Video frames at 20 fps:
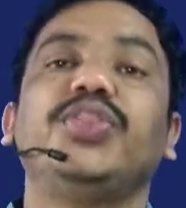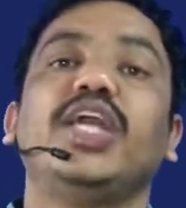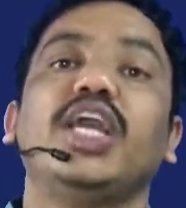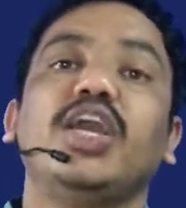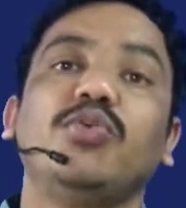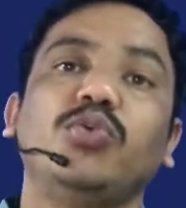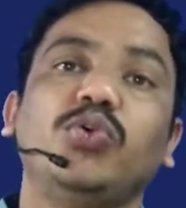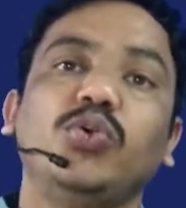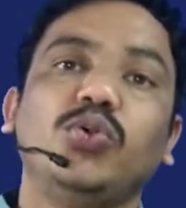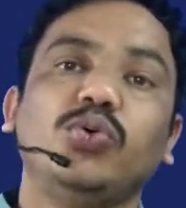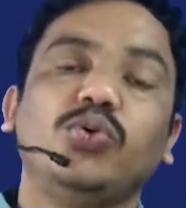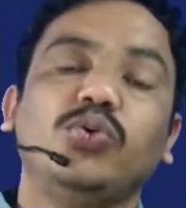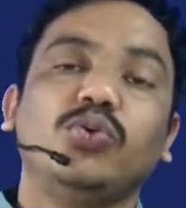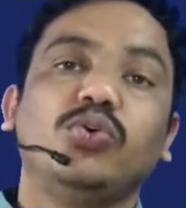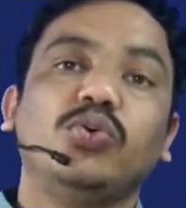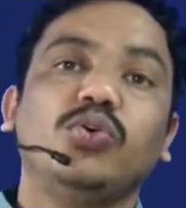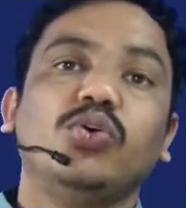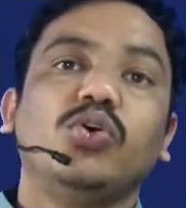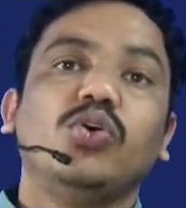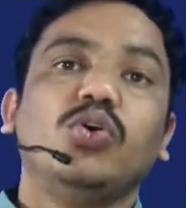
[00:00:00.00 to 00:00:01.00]
దేవుడు
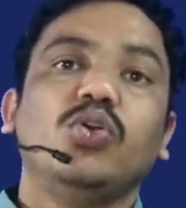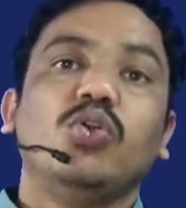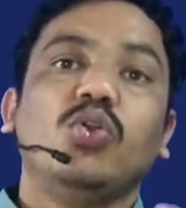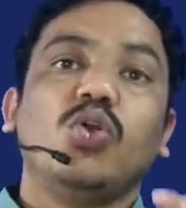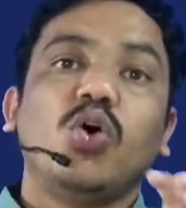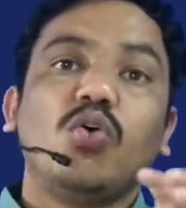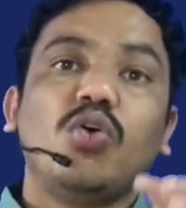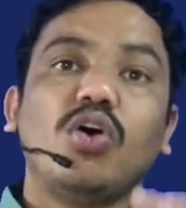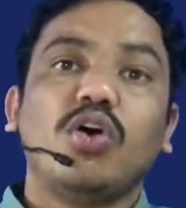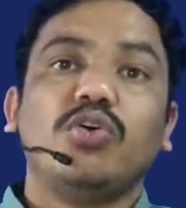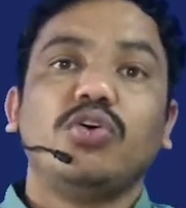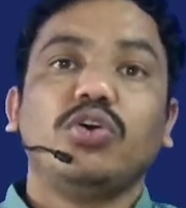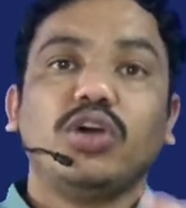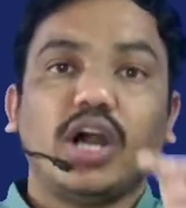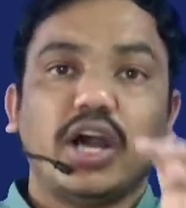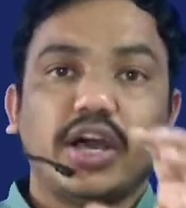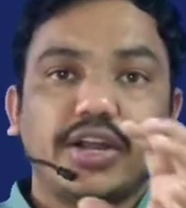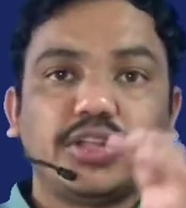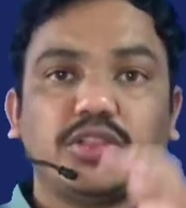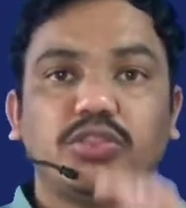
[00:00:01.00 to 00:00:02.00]
నోవాహు
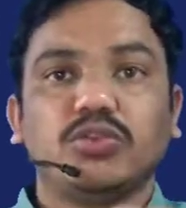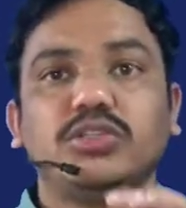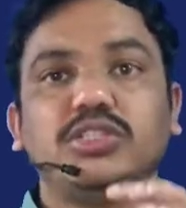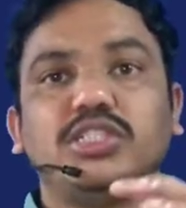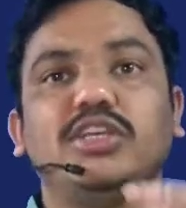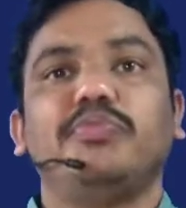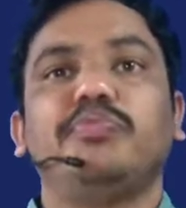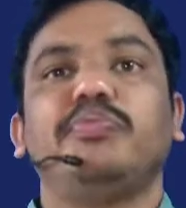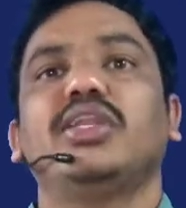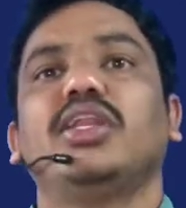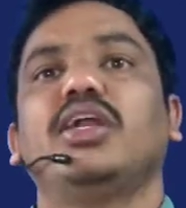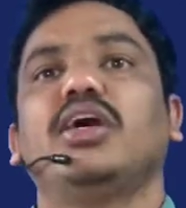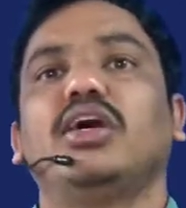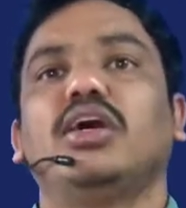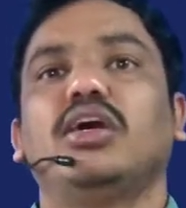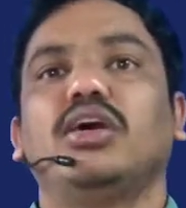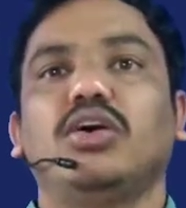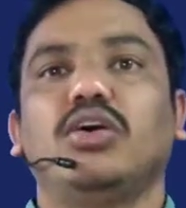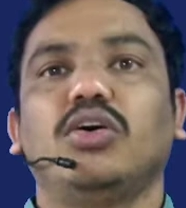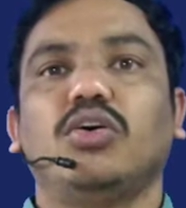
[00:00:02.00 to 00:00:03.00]
గారితో చెప్పిన
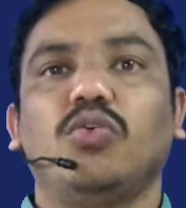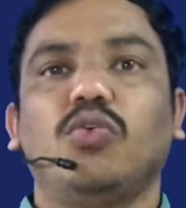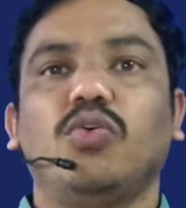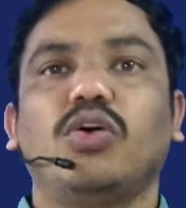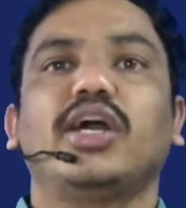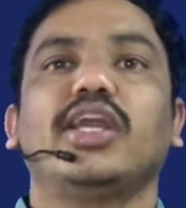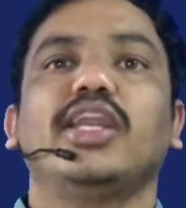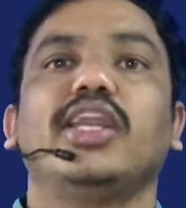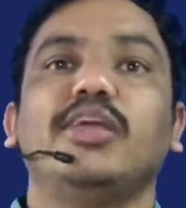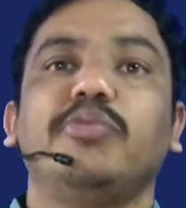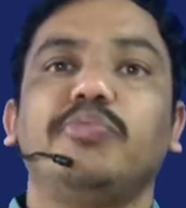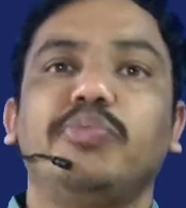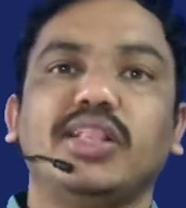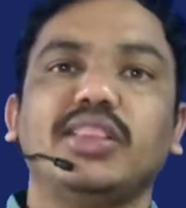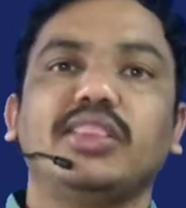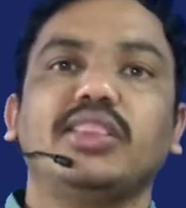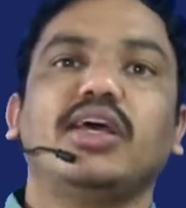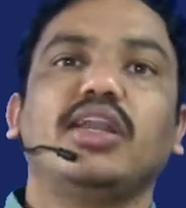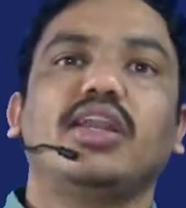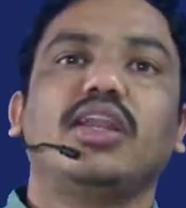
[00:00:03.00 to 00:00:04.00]
ఒక
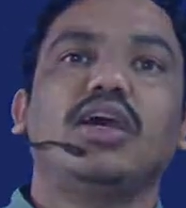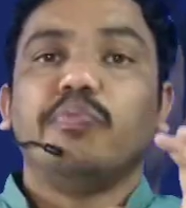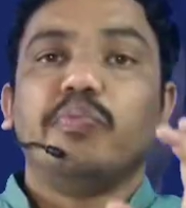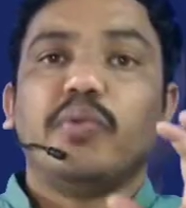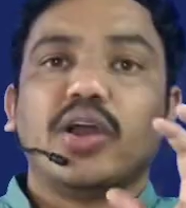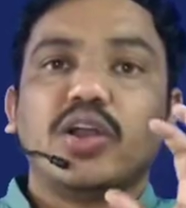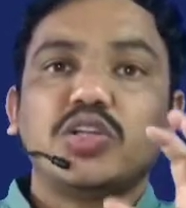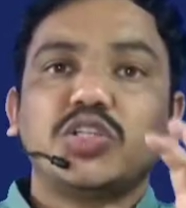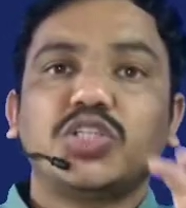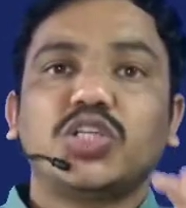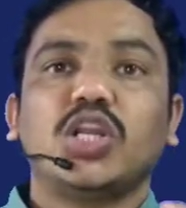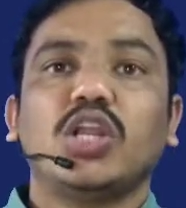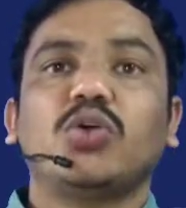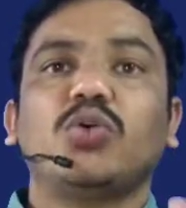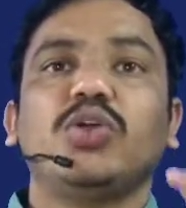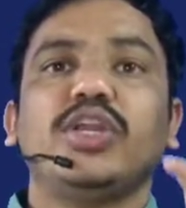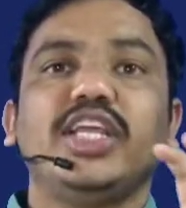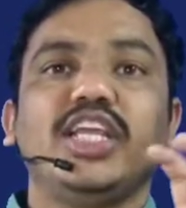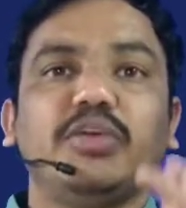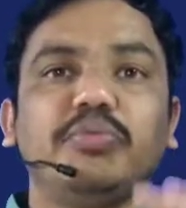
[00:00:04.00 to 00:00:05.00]
నిబంధన
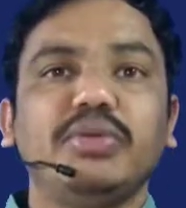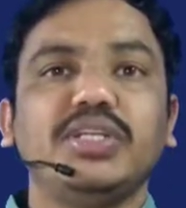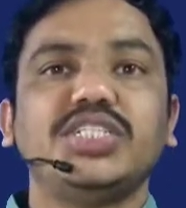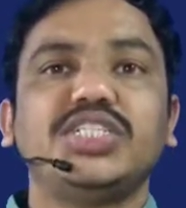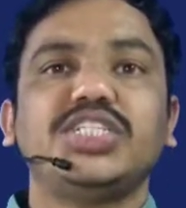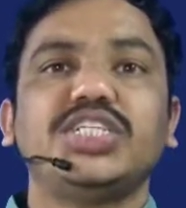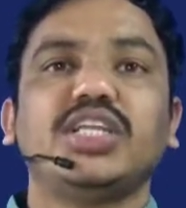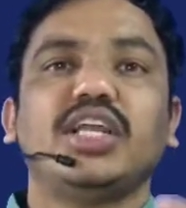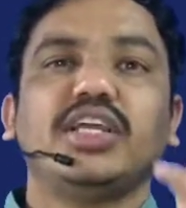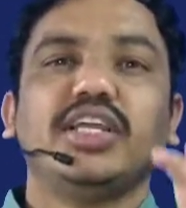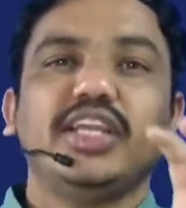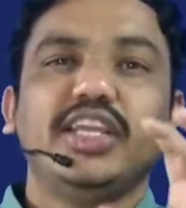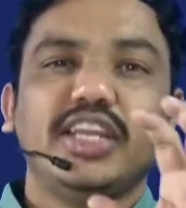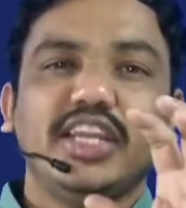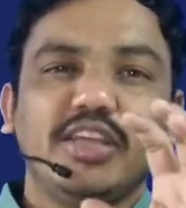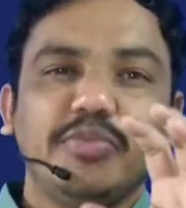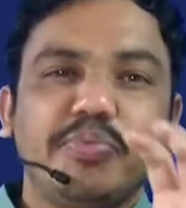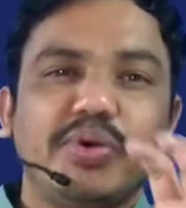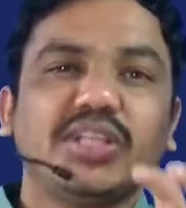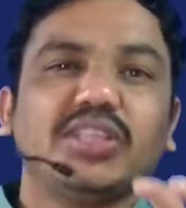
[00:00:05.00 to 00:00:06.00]
మనుషులకు నియమించిన ఈ
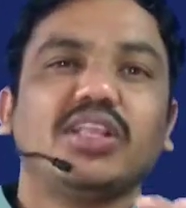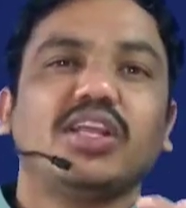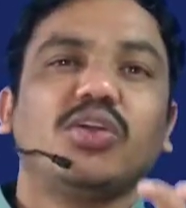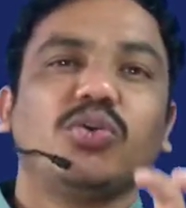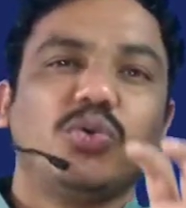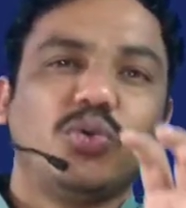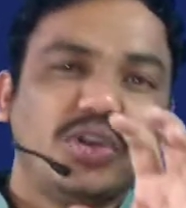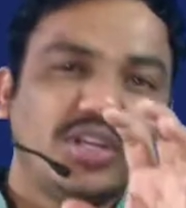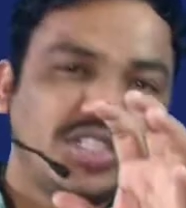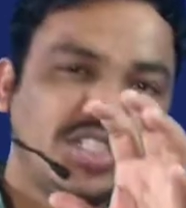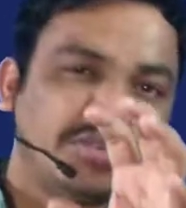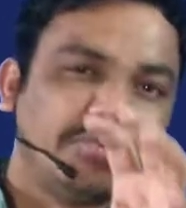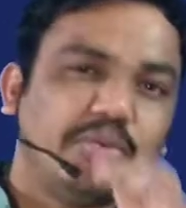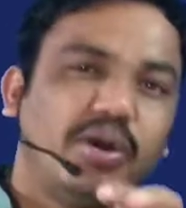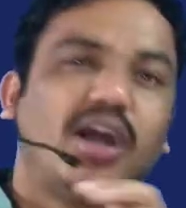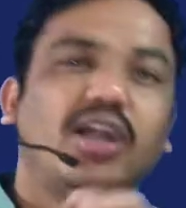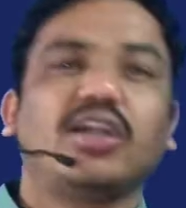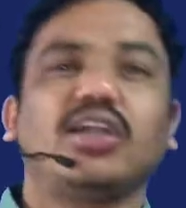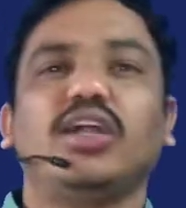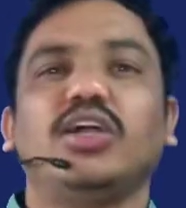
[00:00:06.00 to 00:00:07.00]
నిబంధన గురించి
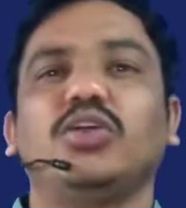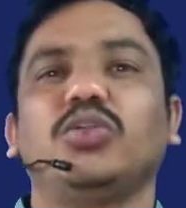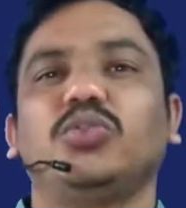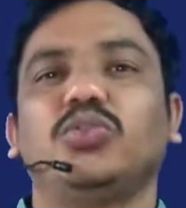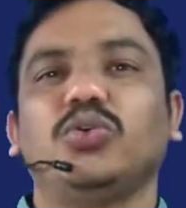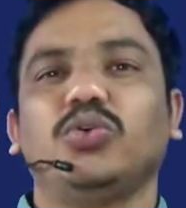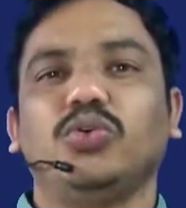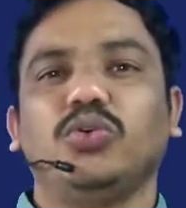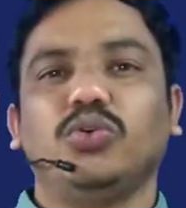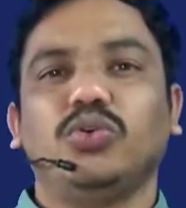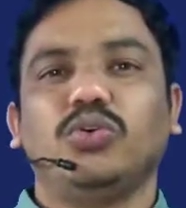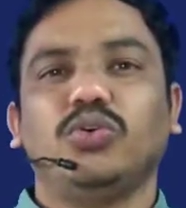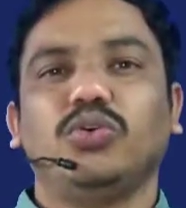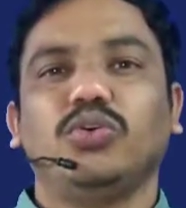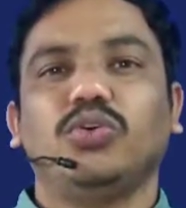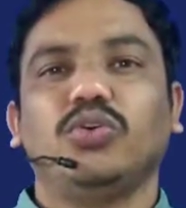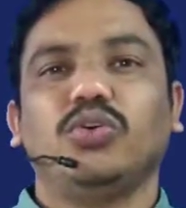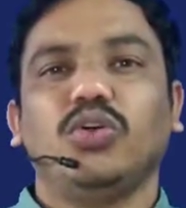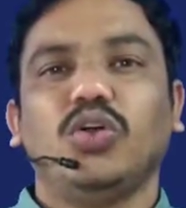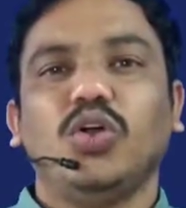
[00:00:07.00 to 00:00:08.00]
మాట్లాడుతూ
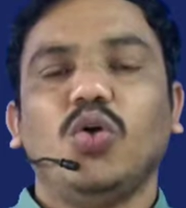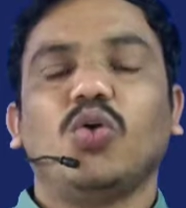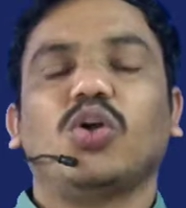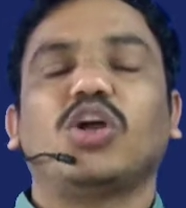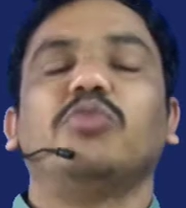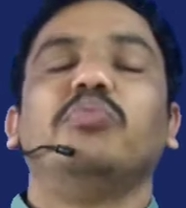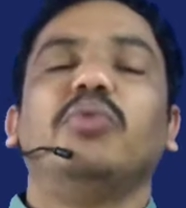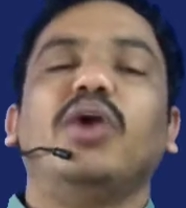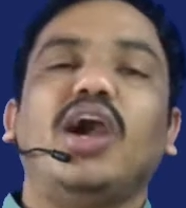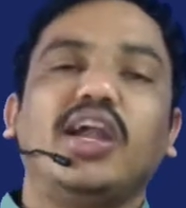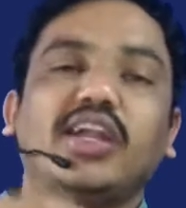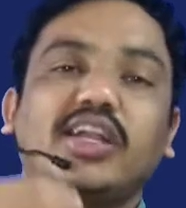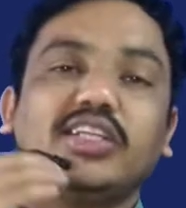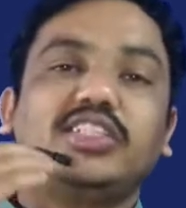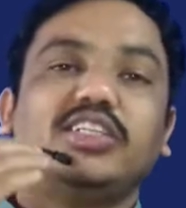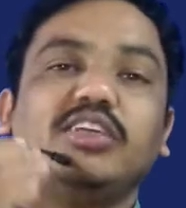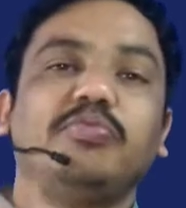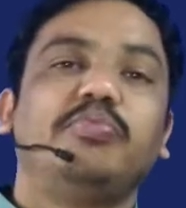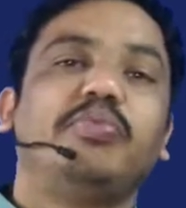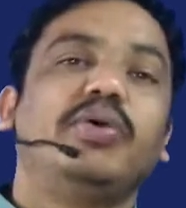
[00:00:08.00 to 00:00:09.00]
ఒక మాట
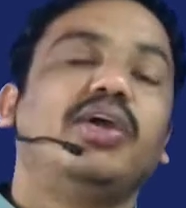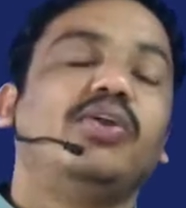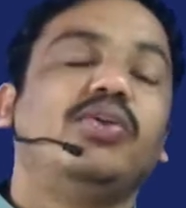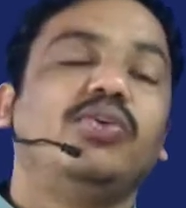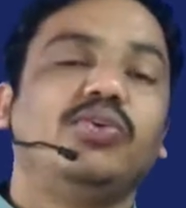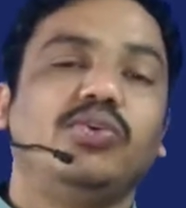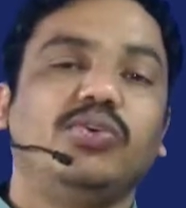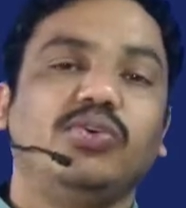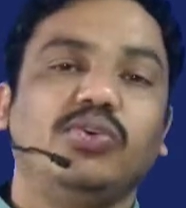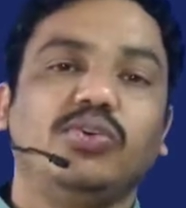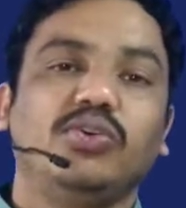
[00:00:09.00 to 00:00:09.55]
చెప్పాడు